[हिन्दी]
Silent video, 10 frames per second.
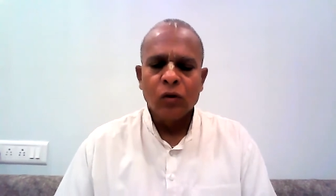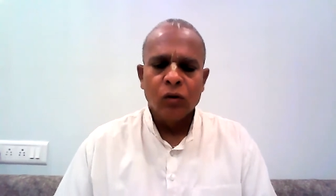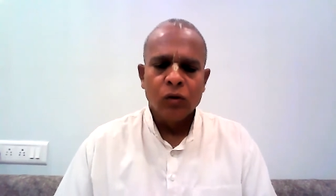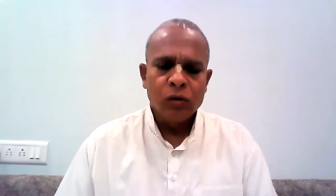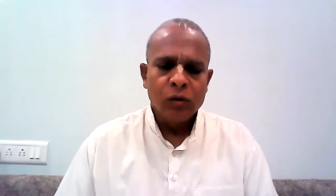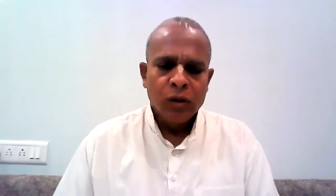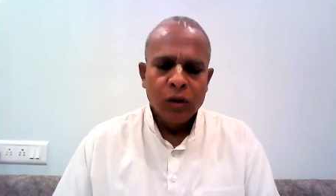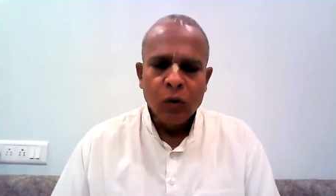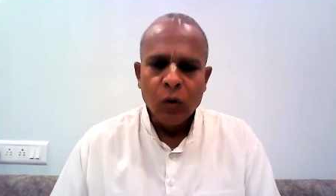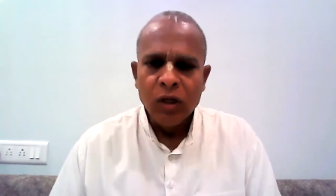तो
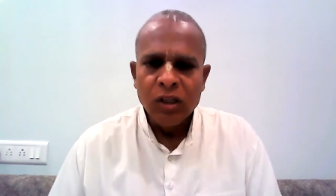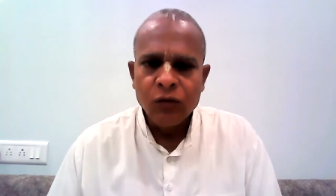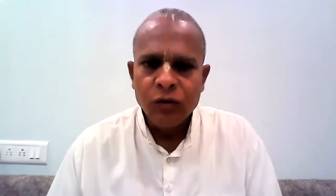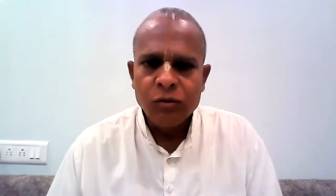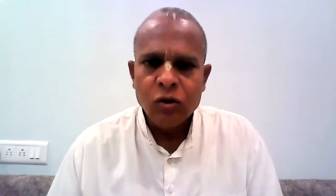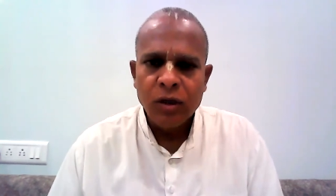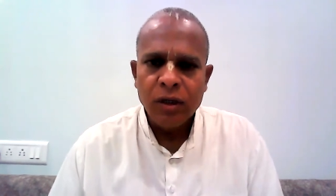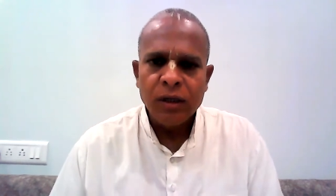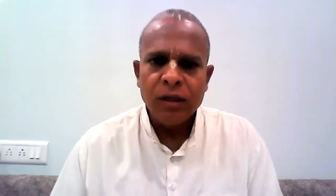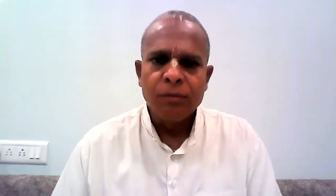कोलद्वीप जो
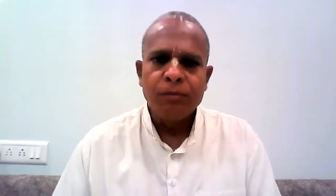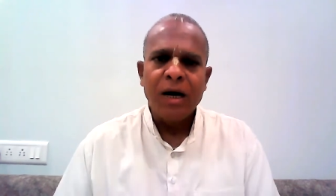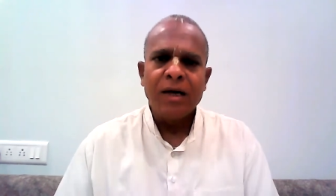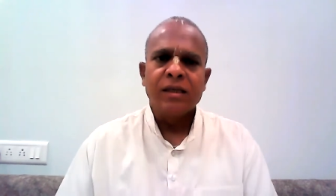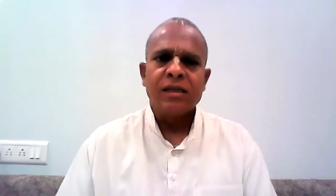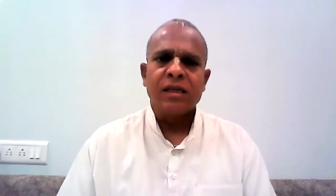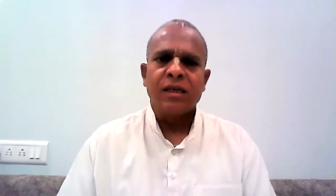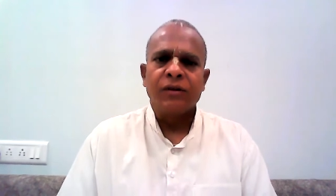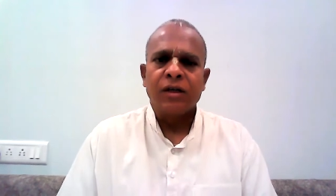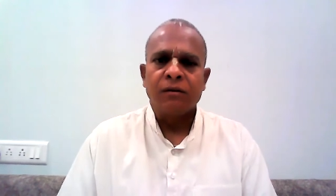है ये पाद
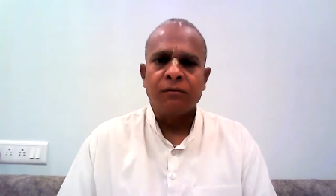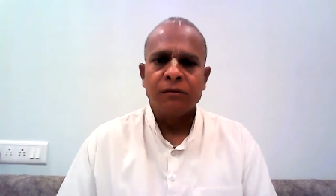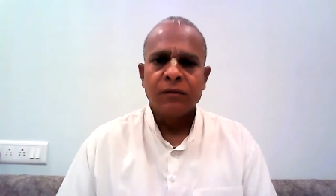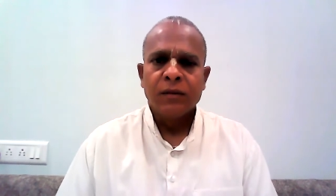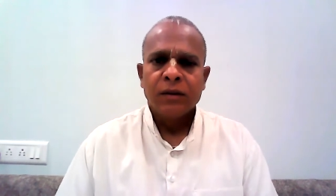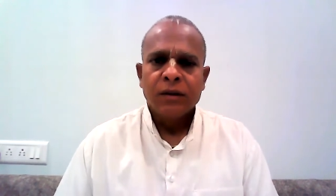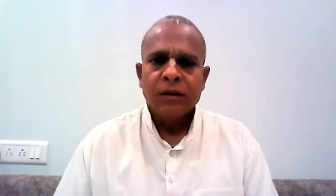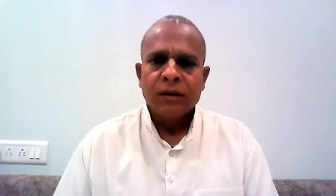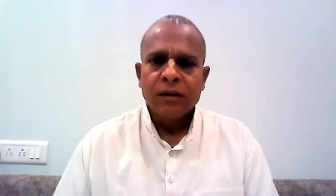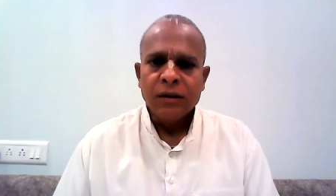सेवनम
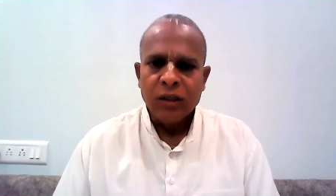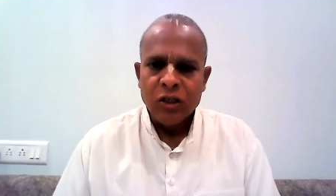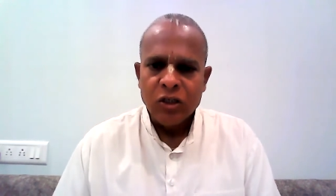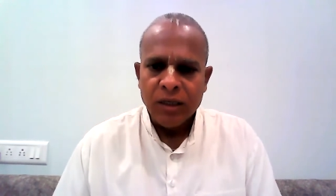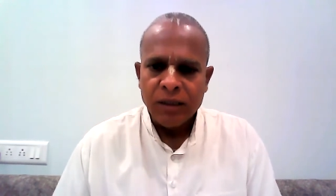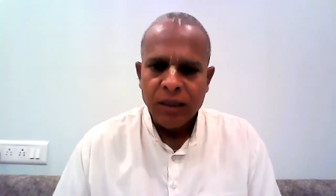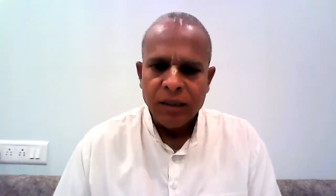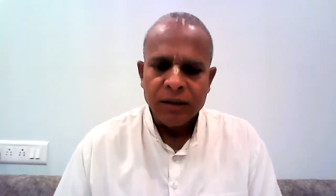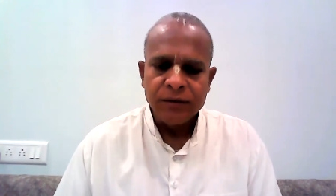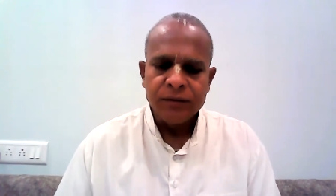दर्शाता
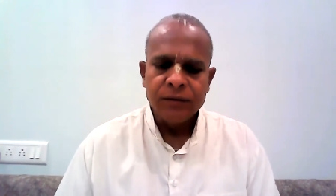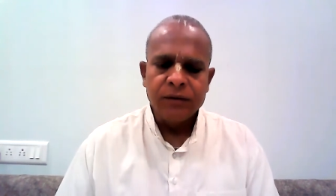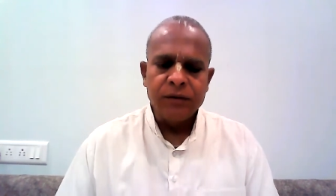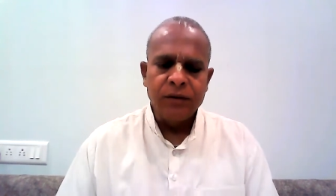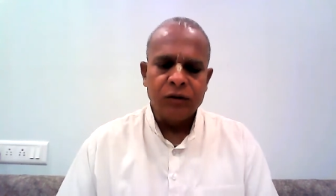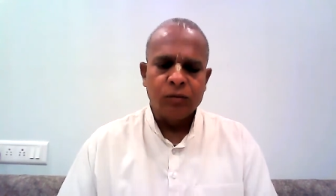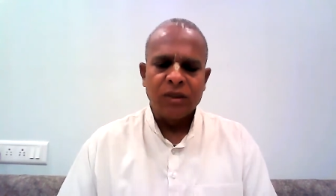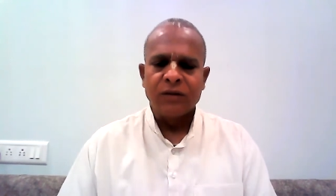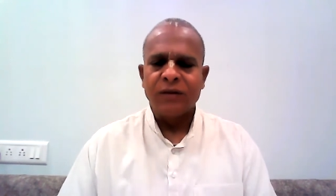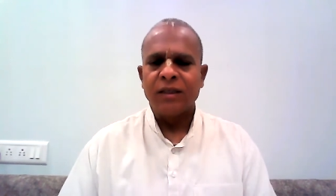है तो
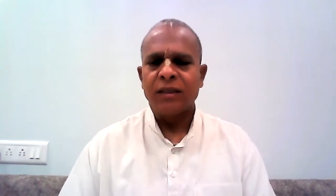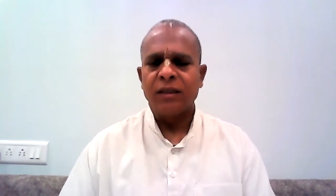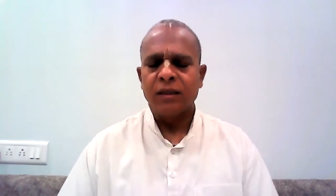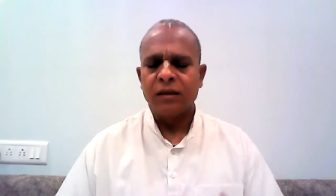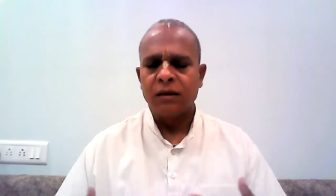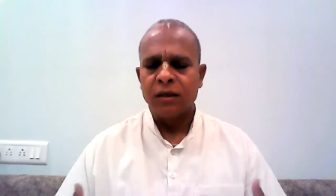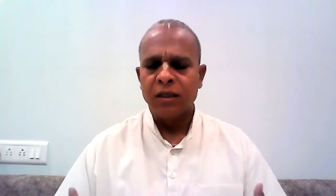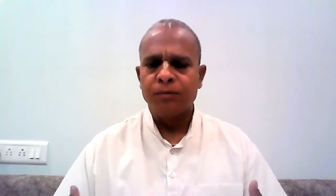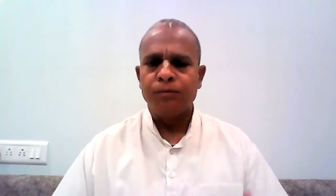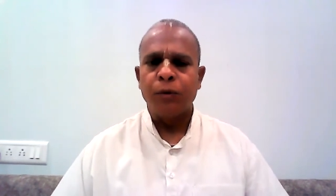भगवान के
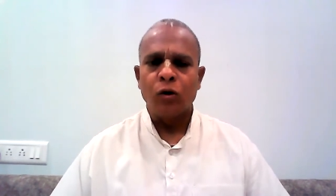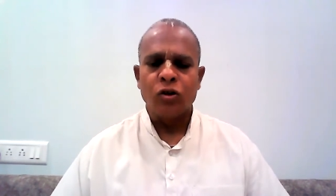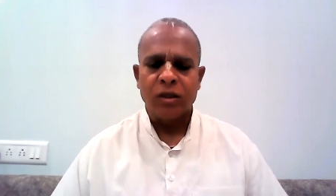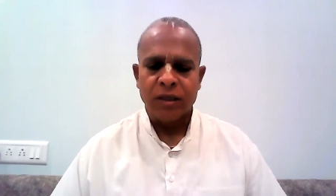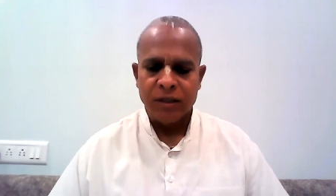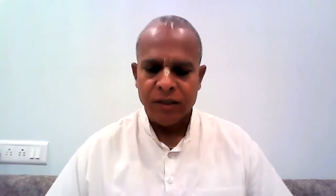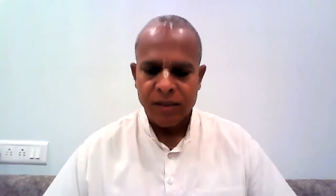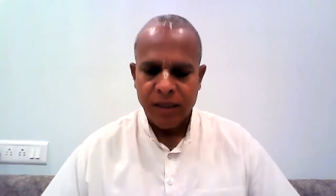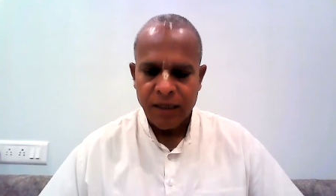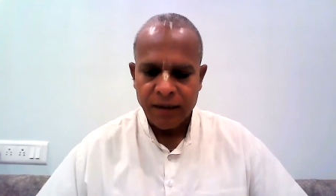करीब पहुंचने के
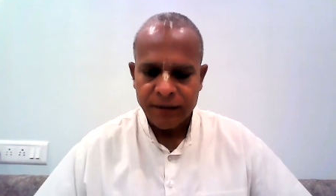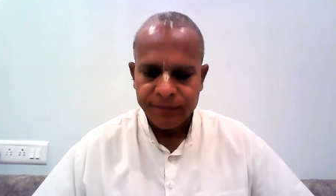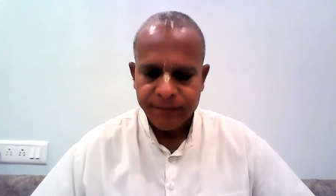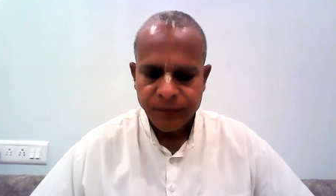जैसा है